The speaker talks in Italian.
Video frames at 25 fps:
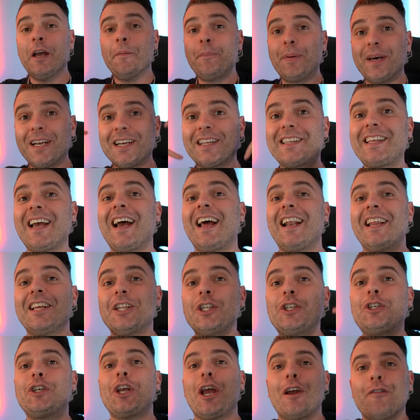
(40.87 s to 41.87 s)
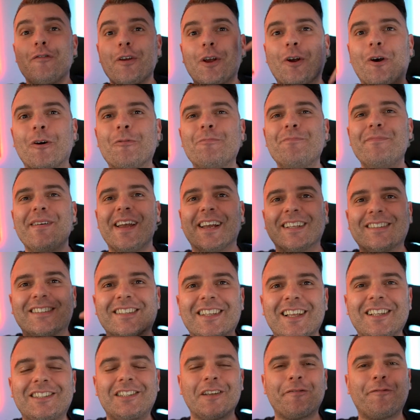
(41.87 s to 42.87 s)
Perché leggevi i commenti
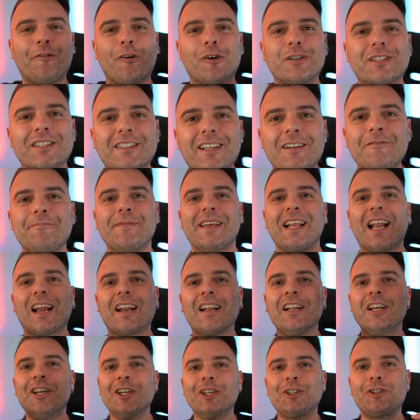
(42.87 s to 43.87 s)
dei tifosi del Milan